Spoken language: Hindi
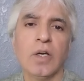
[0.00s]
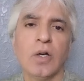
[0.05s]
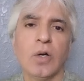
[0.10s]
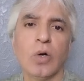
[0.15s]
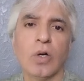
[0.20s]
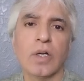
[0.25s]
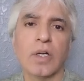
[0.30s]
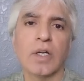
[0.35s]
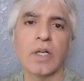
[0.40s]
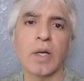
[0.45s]

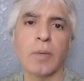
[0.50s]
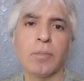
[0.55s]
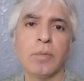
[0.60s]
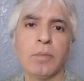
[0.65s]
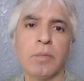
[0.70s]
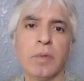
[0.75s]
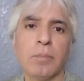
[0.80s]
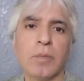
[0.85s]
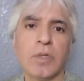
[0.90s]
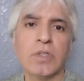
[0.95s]
और अगर आपने
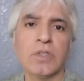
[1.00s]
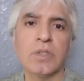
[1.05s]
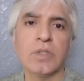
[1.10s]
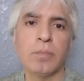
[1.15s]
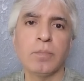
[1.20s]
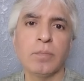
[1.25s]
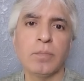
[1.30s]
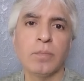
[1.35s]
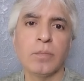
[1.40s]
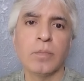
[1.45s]
मेम्बरशिप
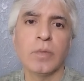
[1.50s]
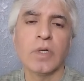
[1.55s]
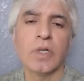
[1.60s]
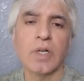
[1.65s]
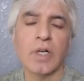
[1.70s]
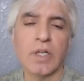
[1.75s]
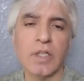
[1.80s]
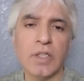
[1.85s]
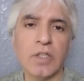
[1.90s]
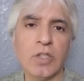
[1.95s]

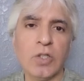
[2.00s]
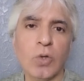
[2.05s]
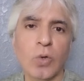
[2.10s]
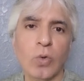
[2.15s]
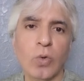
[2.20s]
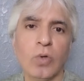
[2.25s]
ख़रीदनी हो